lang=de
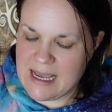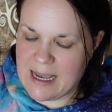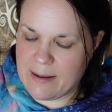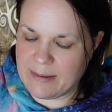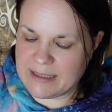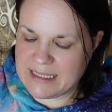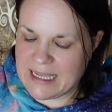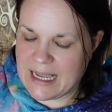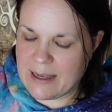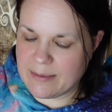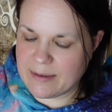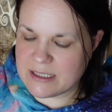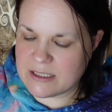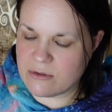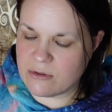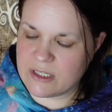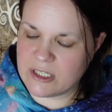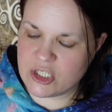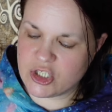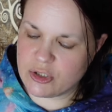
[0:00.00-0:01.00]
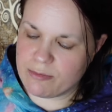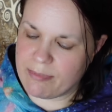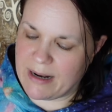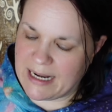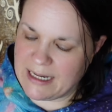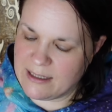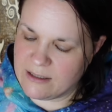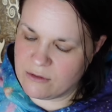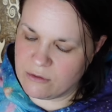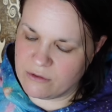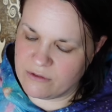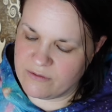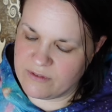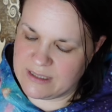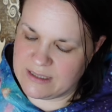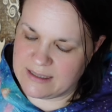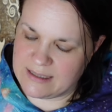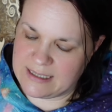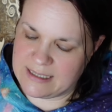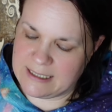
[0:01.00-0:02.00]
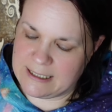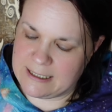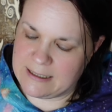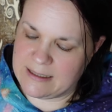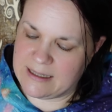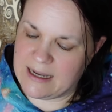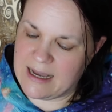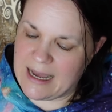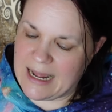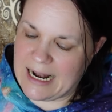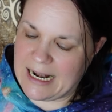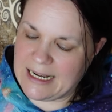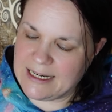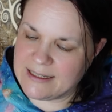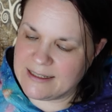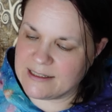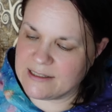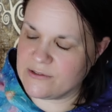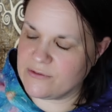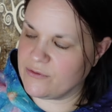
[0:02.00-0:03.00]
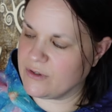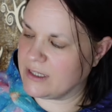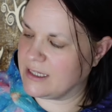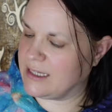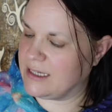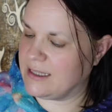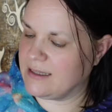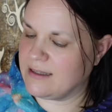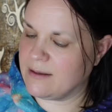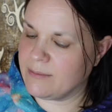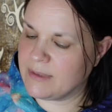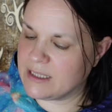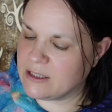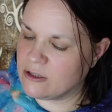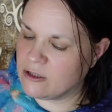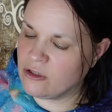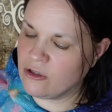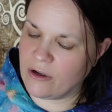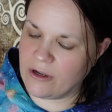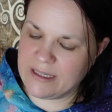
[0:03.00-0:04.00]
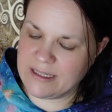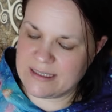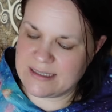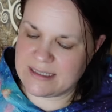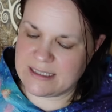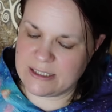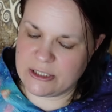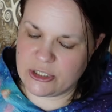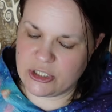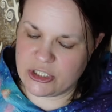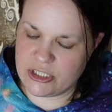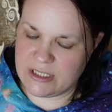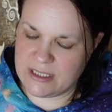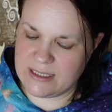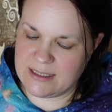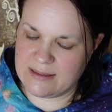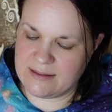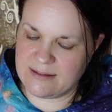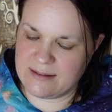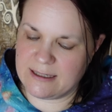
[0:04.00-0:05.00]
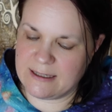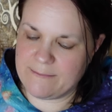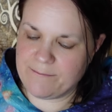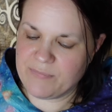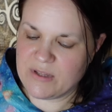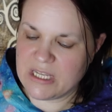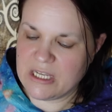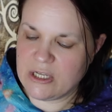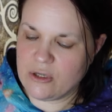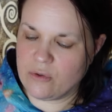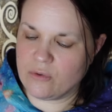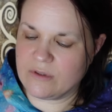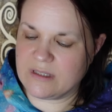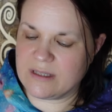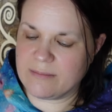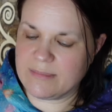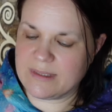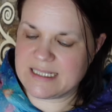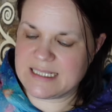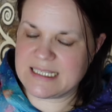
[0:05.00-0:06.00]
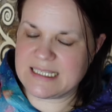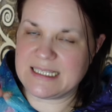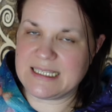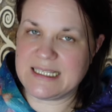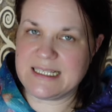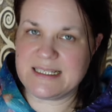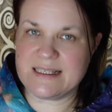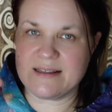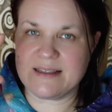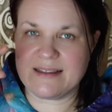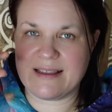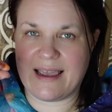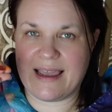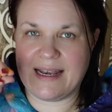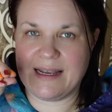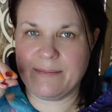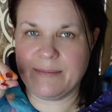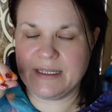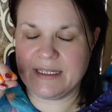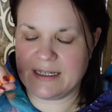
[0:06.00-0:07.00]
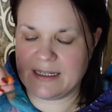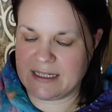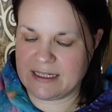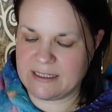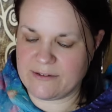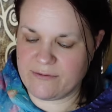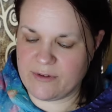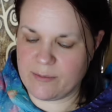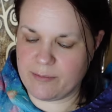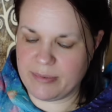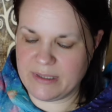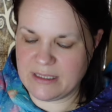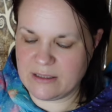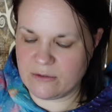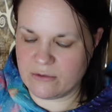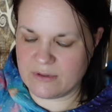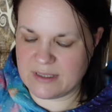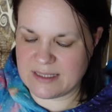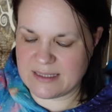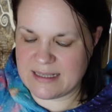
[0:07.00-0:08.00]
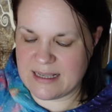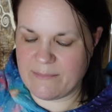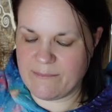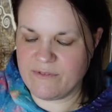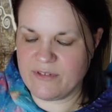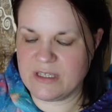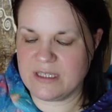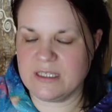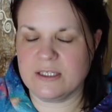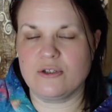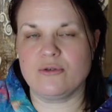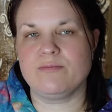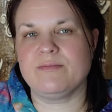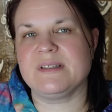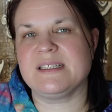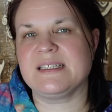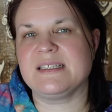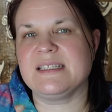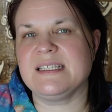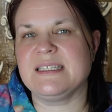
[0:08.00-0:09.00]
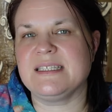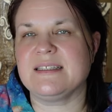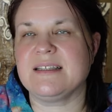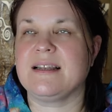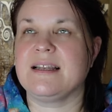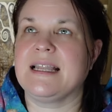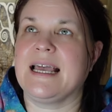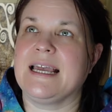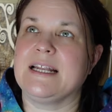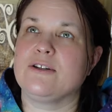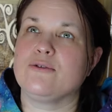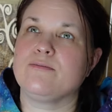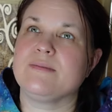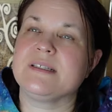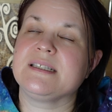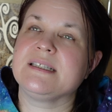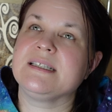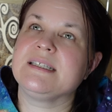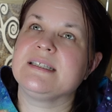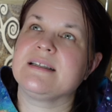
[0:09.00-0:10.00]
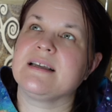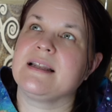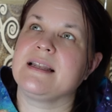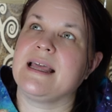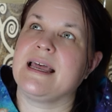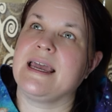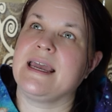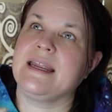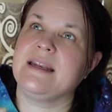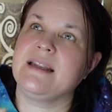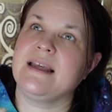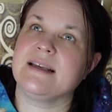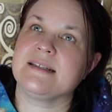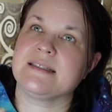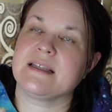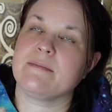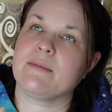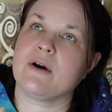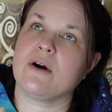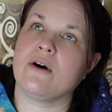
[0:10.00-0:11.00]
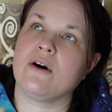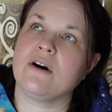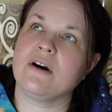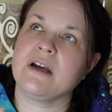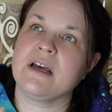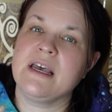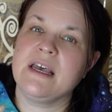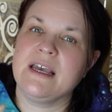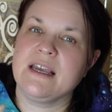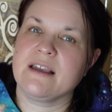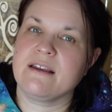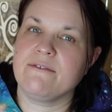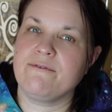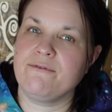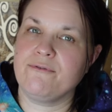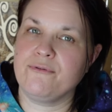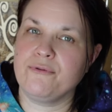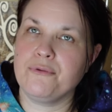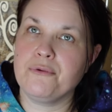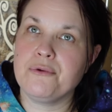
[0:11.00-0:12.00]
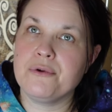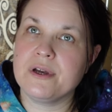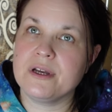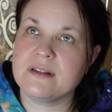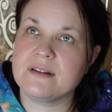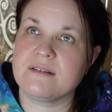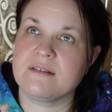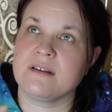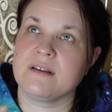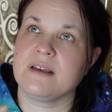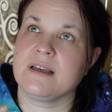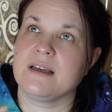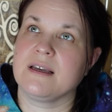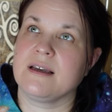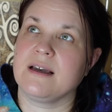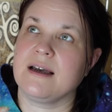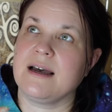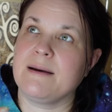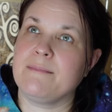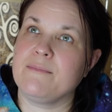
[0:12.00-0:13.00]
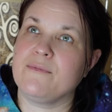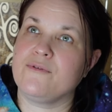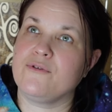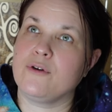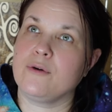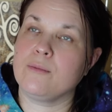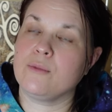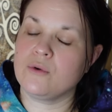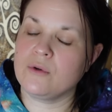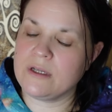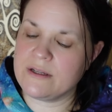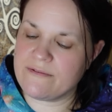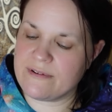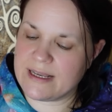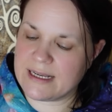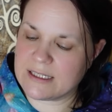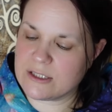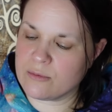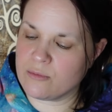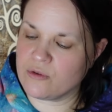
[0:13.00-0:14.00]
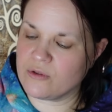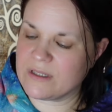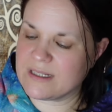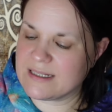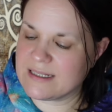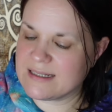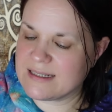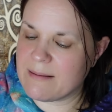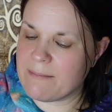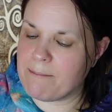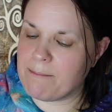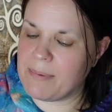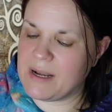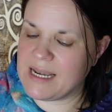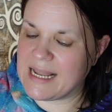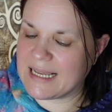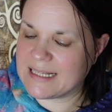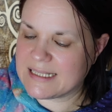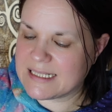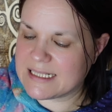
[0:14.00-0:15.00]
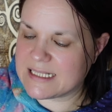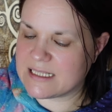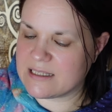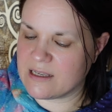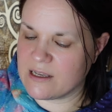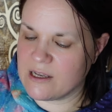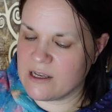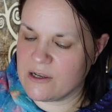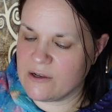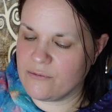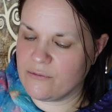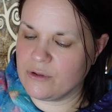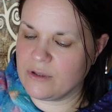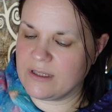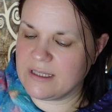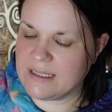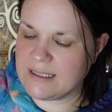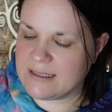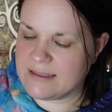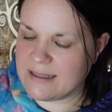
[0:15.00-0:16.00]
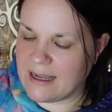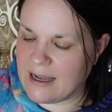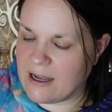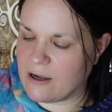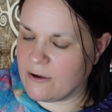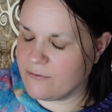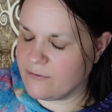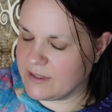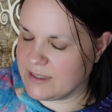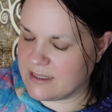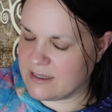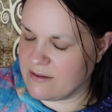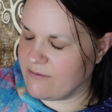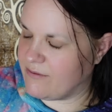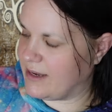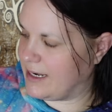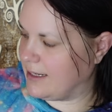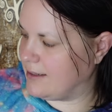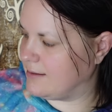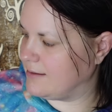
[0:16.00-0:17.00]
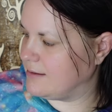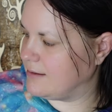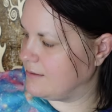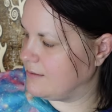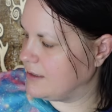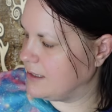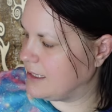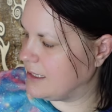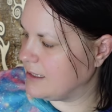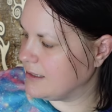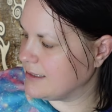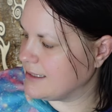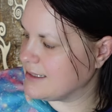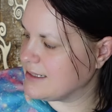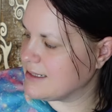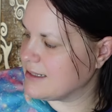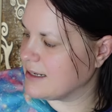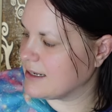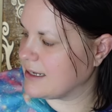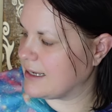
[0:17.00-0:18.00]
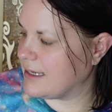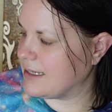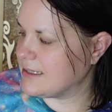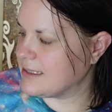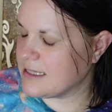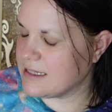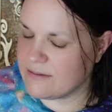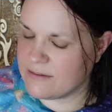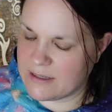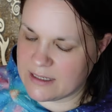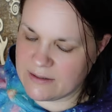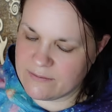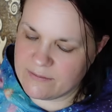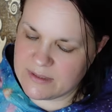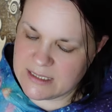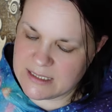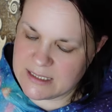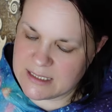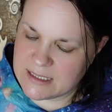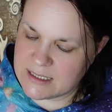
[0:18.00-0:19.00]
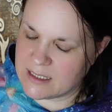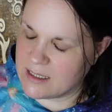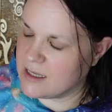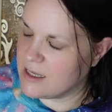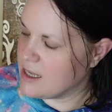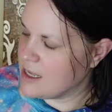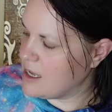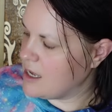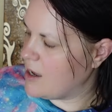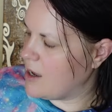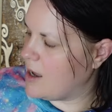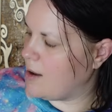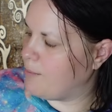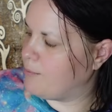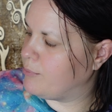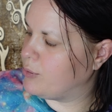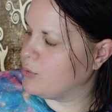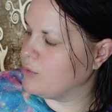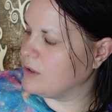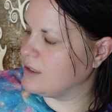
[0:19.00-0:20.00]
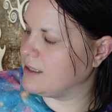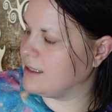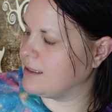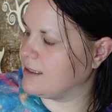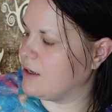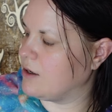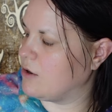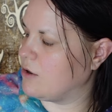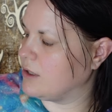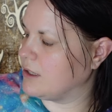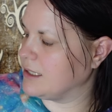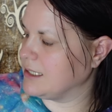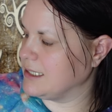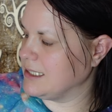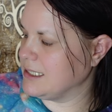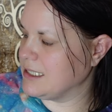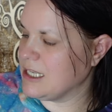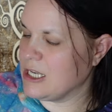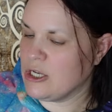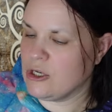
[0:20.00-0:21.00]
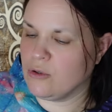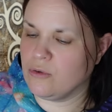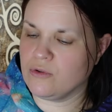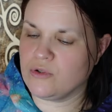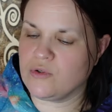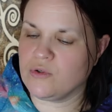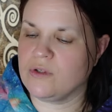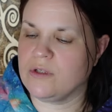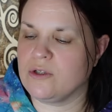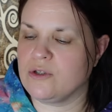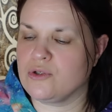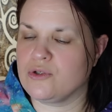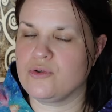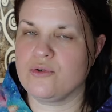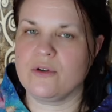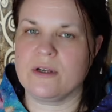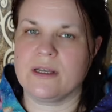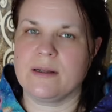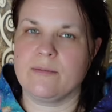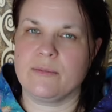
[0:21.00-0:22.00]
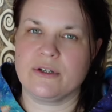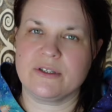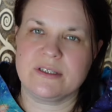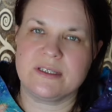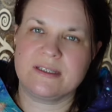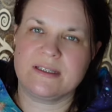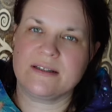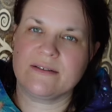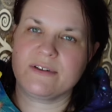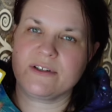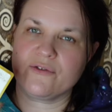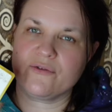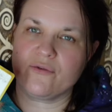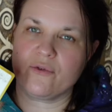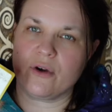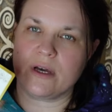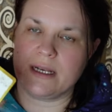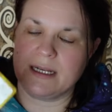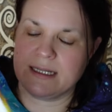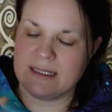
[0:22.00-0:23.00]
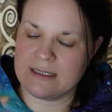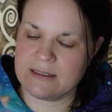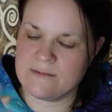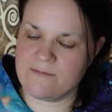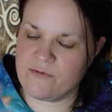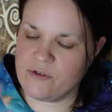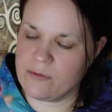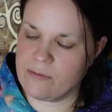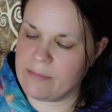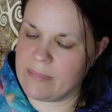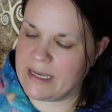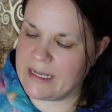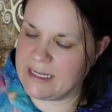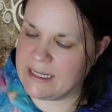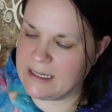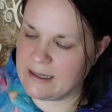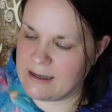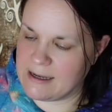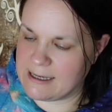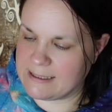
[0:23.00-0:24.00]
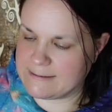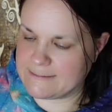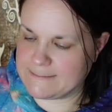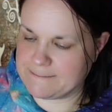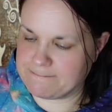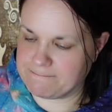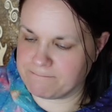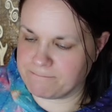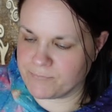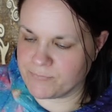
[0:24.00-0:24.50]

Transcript: Aber da habe ich so eine Spaltung mit drinnen, ja. Altes vergeht, damit Neues entsteht, ja. Und damit sich diese Teile miteinander verbinden. Und das haben wir hier. Du bist nicht allein. Du bist nicht allein, heißt aber auch geführt ähm, vom Universum. Und es ist ein Platz für dich da auf dieser Welt. Ja, das ist ein ganz ein, ein wichtiger äh, Punkt, der da auch ist. Und zu den Zyklen möchte ich dir was vorlesen von meinen Karten.